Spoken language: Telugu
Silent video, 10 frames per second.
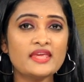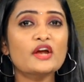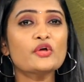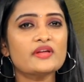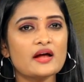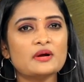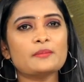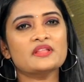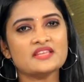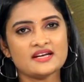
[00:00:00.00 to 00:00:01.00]
ఏడు
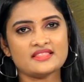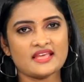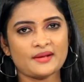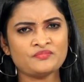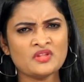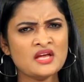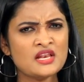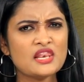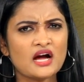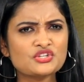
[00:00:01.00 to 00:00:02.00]
గ్రామాలపై దండెత్తాయి
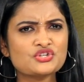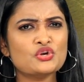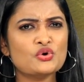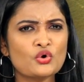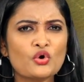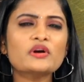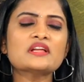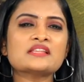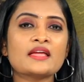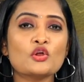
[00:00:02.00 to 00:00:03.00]
లక్షలు
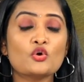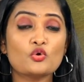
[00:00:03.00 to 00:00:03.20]
కోట్ల సంఖ్యలో